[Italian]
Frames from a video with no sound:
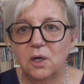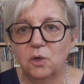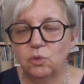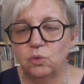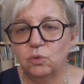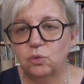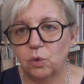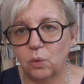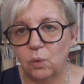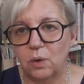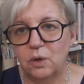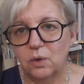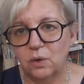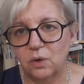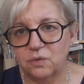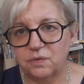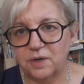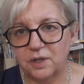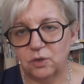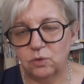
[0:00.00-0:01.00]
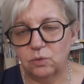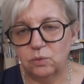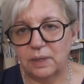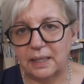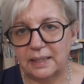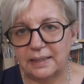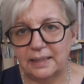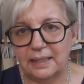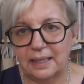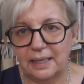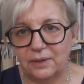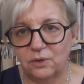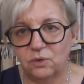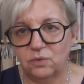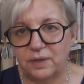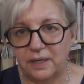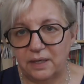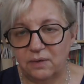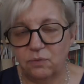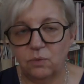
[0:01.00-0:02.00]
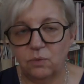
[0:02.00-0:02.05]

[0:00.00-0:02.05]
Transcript: tutto quello che ho fatto durante l'anno viene